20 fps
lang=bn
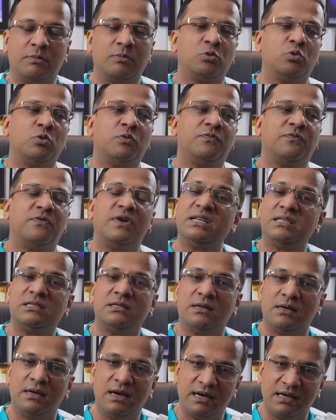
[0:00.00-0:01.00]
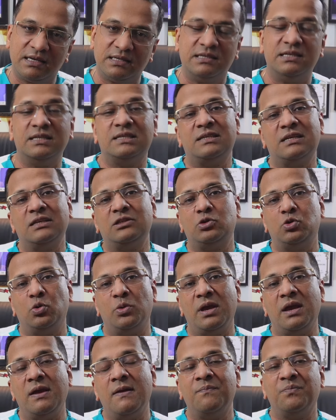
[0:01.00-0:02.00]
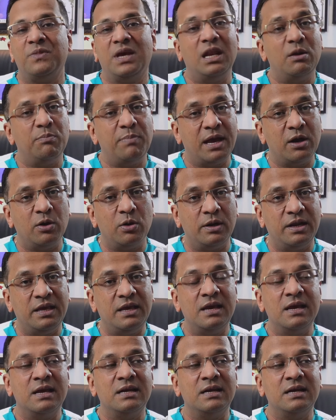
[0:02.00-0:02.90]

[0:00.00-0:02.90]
তো ফার্স্ট লেটেস্ট ডিসকাস টুডে ইন বেঙ্গলি